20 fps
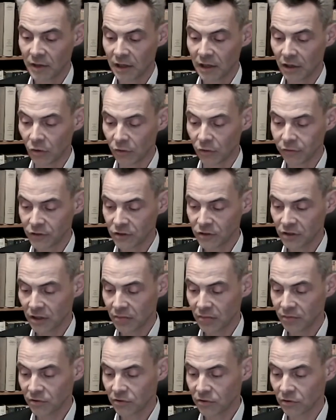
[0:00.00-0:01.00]
nach Luft
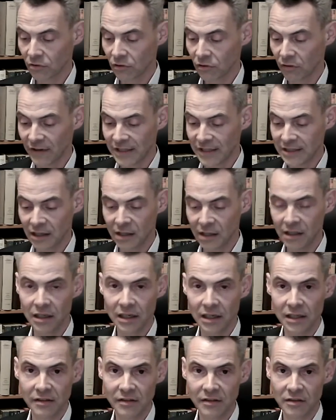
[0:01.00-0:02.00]
schnappt und nur Wasser an den
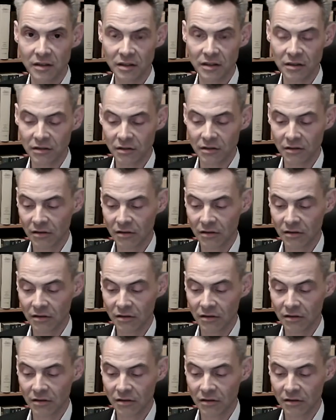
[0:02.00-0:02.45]
Hals kriegt,